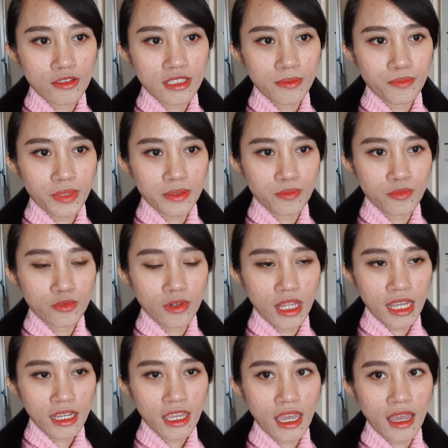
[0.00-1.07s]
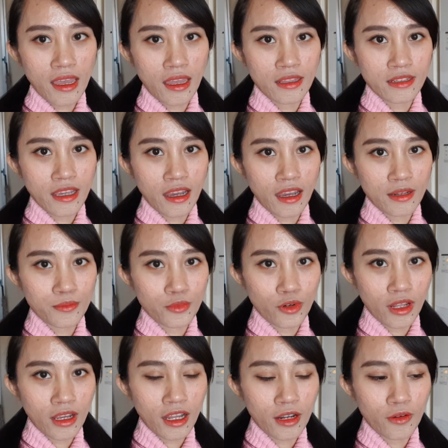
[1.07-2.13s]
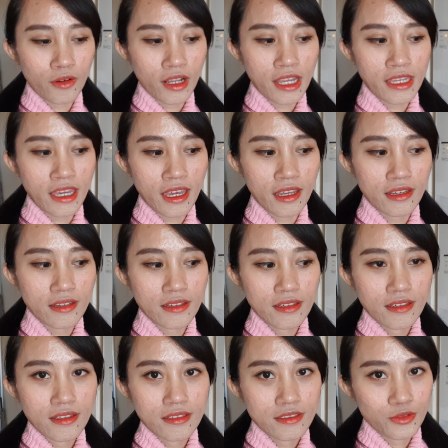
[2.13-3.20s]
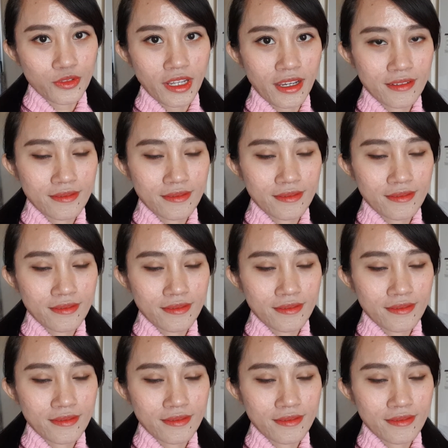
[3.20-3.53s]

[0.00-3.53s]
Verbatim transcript: sempat pulang ya dia akan pulang kalau enggak ya sudah